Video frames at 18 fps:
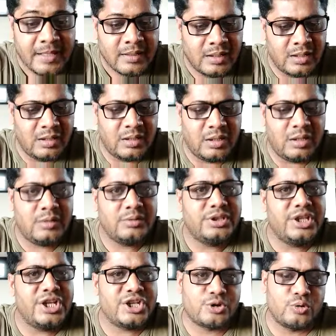
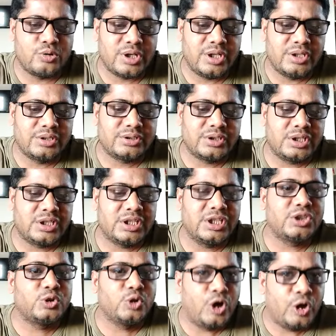देशों के
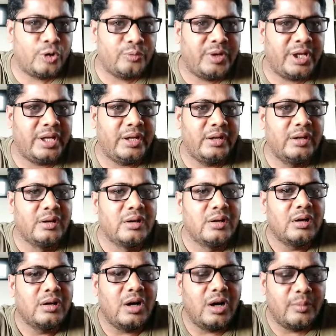अंतर्गत नॉर्वे
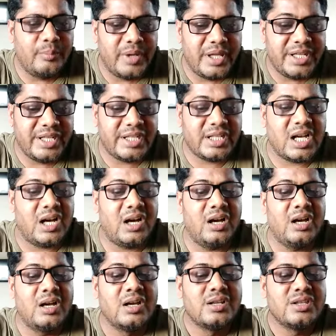अमेरिका
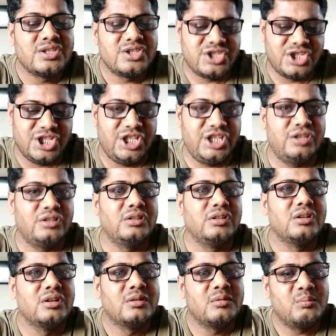चीन
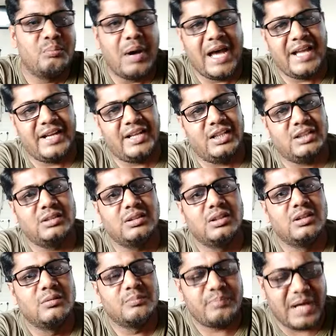भारत
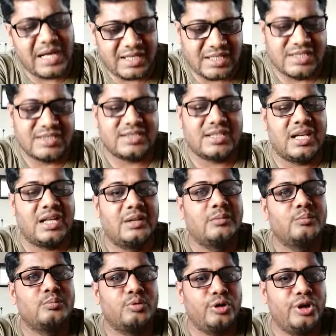पाकिस्तान
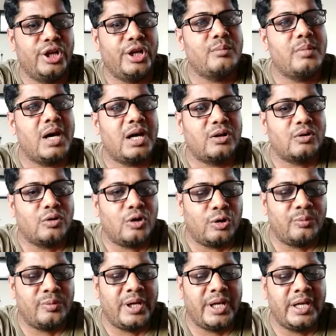पुनः एक बार
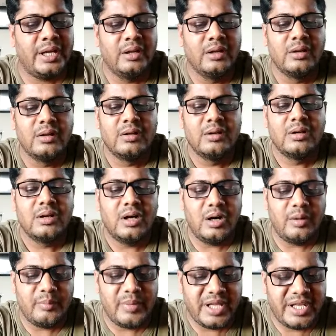नॉर्वे
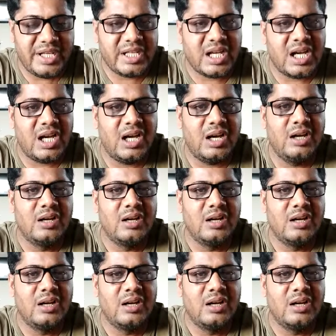अमेरिका